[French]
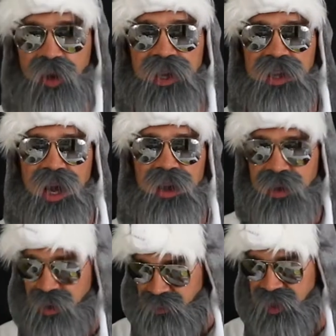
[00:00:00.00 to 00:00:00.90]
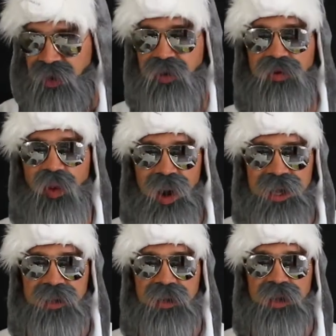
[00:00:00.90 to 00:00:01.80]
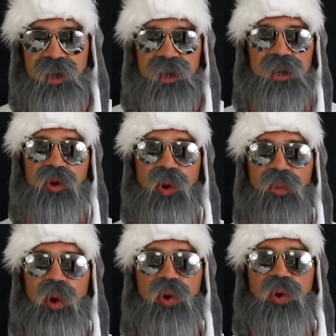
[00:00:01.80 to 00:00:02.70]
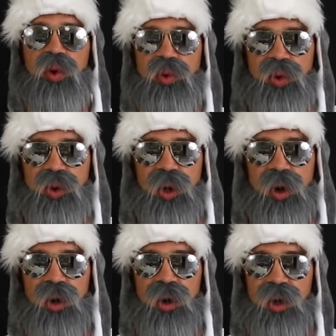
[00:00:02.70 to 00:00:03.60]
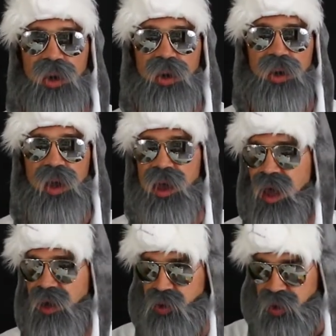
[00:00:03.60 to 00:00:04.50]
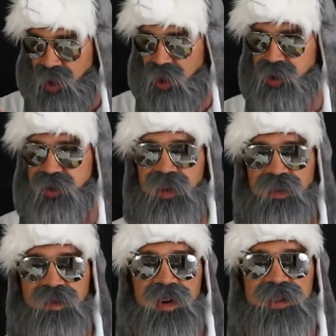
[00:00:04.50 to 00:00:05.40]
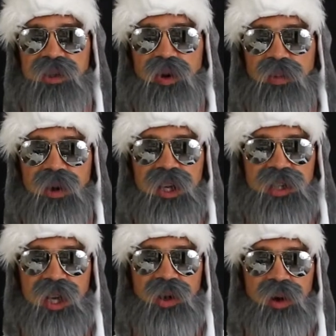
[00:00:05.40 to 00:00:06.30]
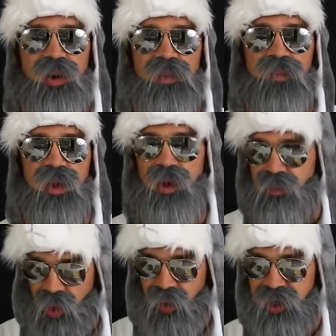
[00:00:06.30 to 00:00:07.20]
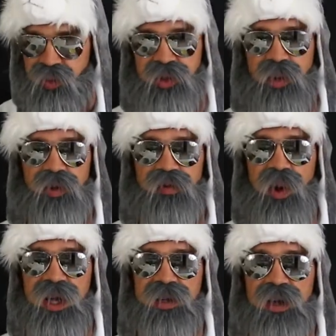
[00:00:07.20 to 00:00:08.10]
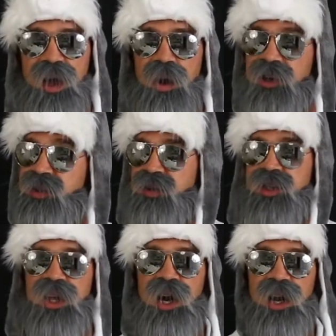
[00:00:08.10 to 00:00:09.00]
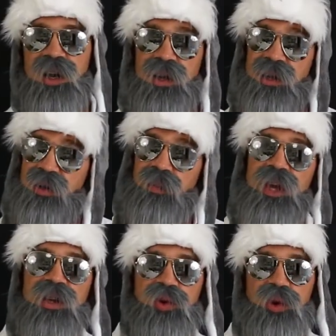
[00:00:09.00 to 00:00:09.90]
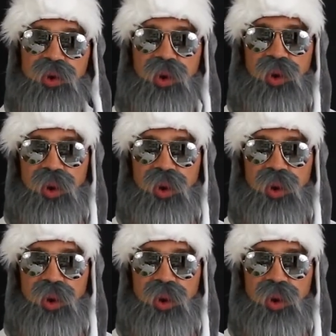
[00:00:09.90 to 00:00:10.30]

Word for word: en métal, bien que froide, est un bon conducteur. Elle transmet facilement la chaleur. Pourquoi elle nous semble froide Parce qu'en général, la température de notre